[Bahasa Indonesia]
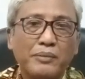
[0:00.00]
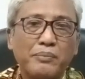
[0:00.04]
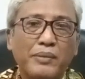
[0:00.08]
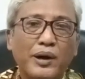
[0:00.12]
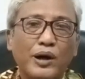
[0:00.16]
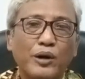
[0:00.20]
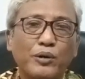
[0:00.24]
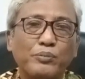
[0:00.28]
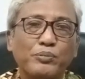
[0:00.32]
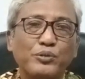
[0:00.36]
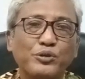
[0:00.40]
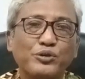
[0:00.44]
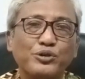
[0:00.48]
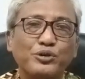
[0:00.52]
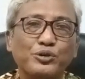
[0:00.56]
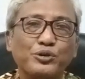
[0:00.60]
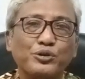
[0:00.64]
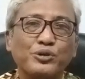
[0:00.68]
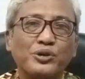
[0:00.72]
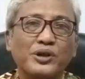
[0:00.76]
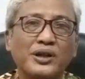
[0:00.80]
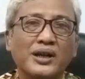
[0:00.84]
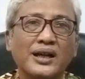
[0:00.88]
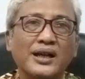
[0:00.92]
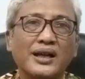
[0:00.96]
maupun
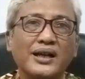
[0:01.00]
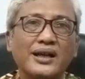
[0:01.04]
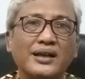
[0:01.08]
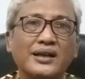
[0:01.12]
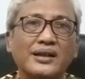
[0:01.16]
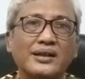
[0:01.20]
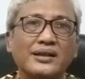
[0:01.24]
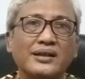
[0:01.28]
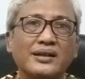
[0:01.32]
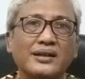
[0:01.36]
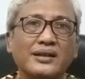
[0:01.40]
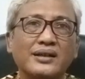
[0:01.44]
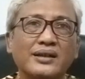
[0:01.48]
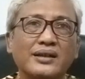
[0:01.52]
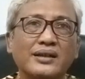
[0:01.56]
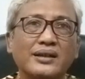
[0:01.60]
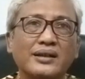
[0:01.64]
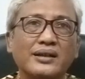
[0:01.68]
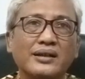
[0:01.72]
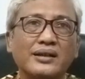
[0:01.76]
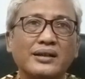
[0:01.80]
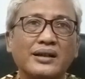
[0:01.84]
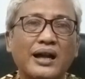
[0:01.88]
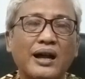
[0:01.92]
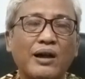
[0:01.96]
juga e,
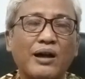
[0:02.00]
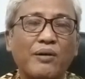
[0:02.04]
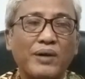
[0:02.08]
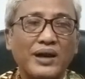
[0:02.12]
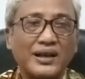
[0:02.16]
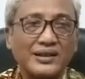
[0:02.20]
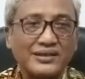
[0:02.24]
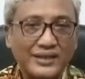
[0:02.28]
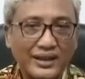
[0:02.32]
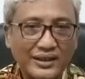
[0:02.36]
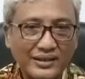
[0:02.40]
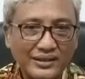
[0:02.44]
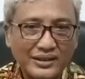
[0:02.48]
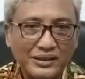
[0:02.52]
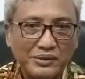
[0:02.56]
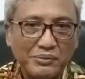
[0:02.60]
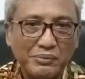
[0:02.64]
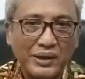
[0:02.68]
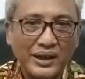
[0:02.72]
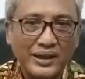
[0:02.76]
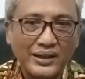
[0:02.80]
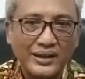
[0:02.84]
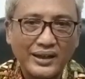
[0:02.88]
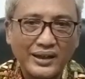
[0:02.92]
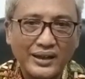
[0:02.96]
kawasan di
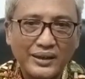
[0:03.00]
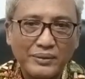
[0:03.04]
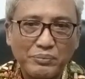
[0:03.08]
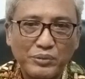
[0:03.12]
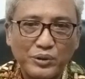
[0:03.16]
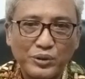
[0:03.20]
mana